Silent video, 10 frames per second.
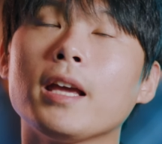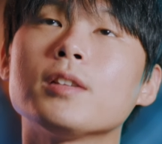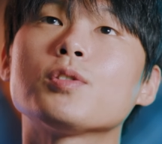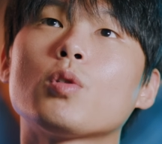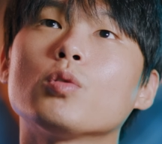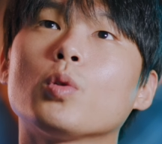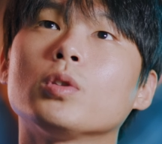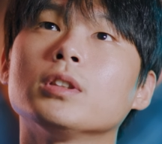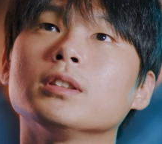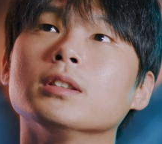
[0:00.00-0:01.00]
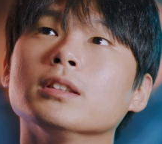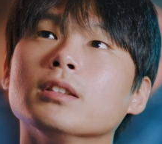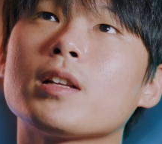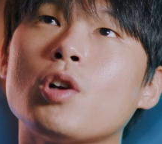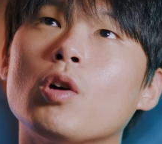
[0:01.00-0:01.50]
개인적으로는
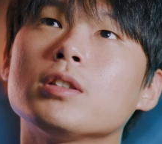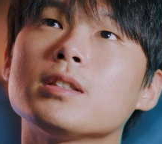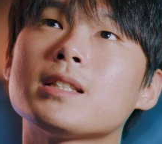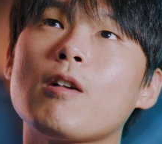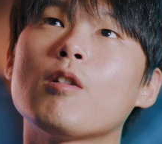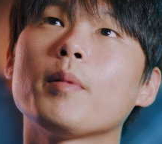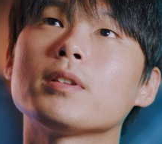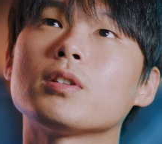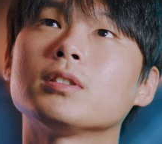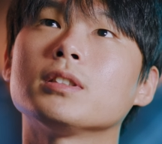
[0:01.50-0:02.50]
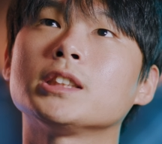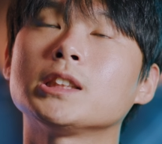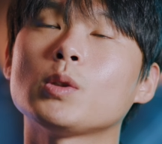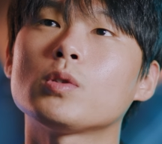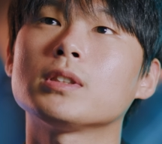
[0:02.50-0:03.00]
저는 상업에서는
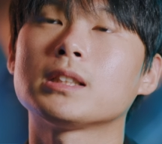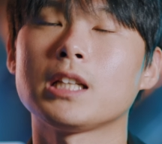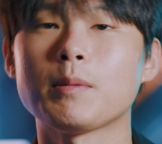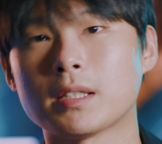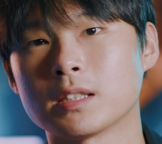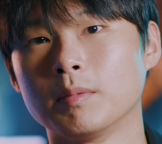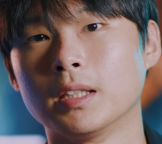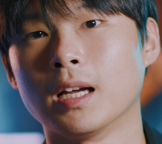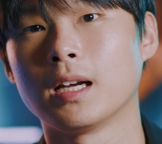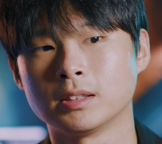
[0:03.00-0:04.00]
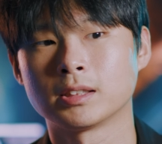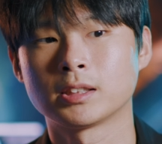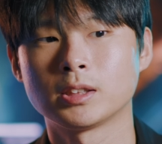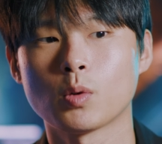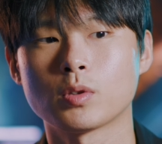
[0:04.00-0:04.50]
시로그3만 씁니다. 그
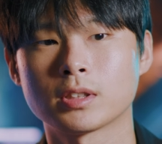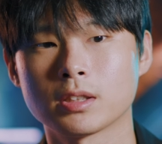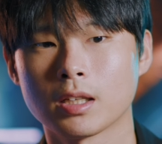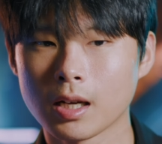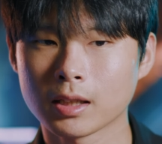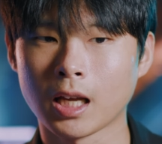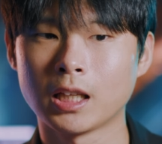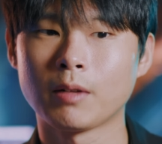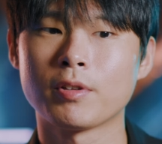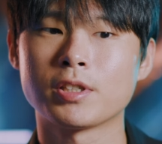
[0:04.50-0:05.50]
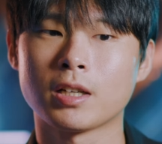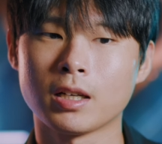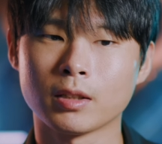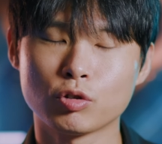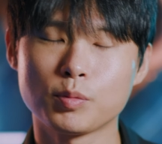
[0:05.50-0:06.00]
시로그3가 다이내믹
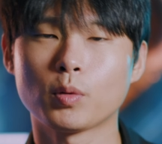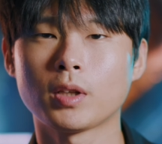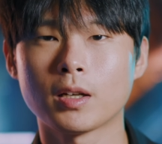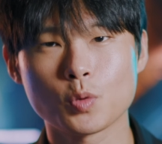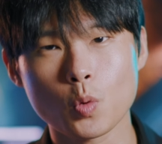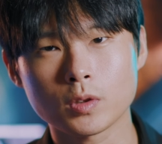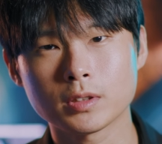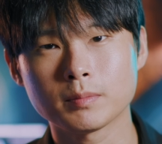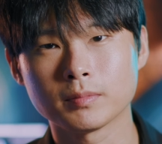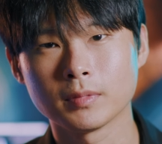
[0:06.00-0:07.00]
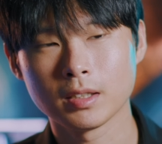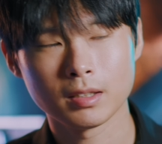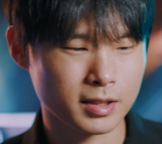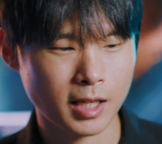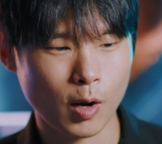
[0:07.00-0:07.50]
레인지가 2보다는 조금
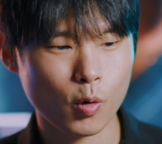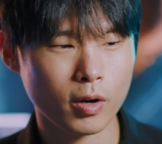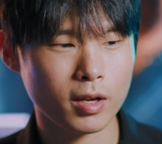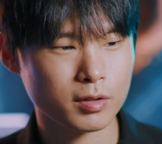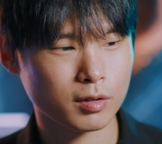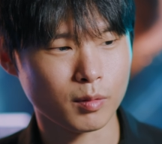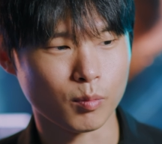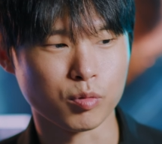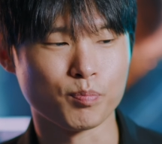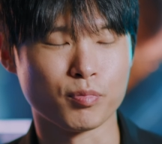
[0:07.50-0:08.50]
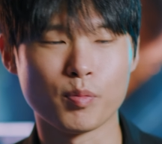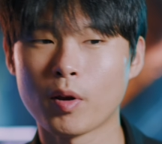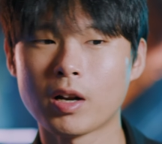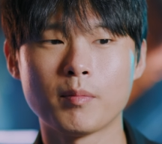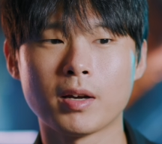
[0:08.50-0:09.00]
사용해서 부,
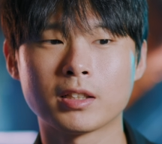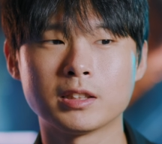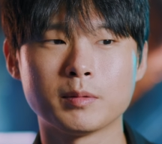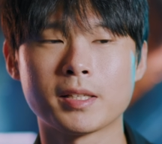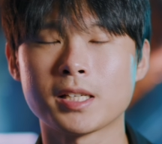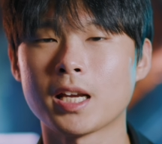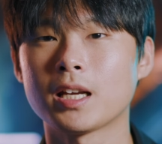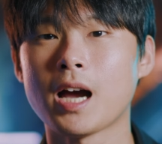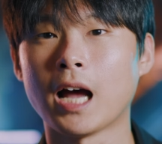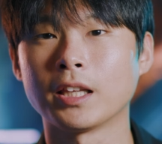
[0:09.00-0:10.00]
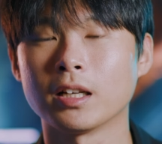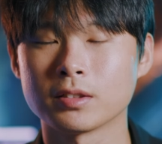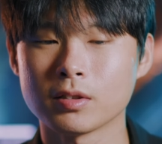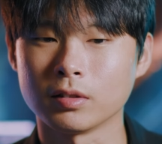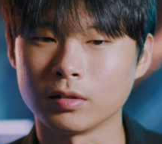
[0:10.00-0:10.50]
불편할 만큼의 차이가
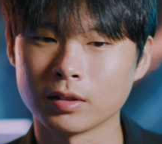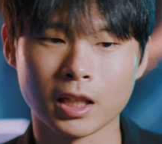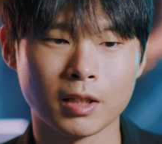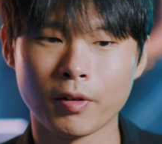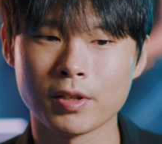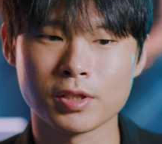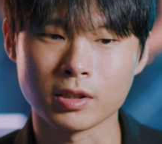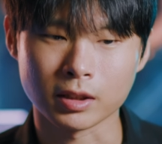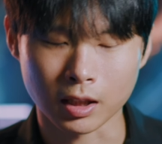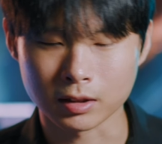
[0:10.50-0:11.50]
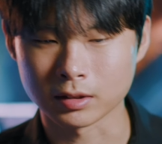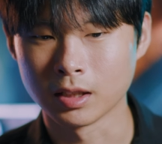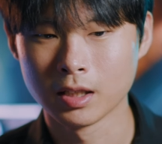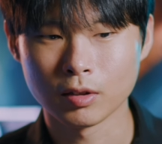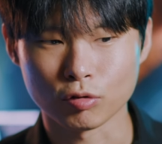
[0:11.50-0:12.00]
아니라서 다이내믹 엔진을
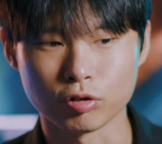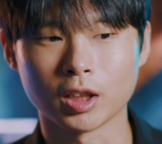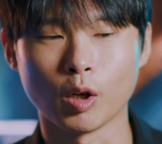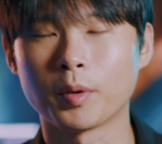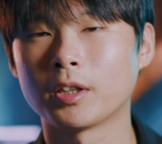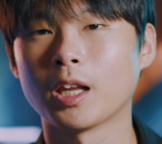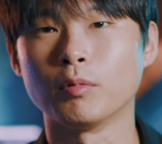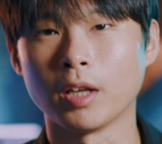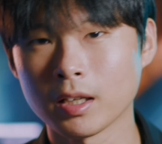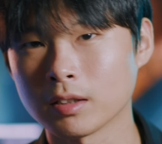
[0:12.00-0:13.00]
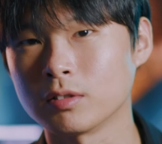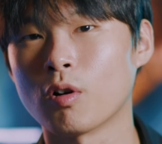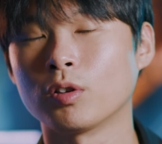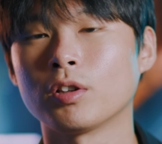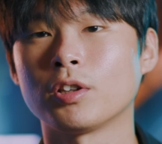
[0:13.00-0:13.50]
일단둘 다 넓기 때문에 그건
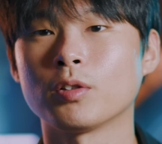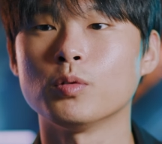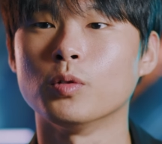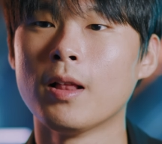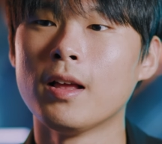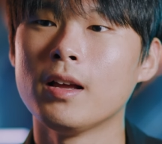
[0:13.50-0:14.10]
건너뛰고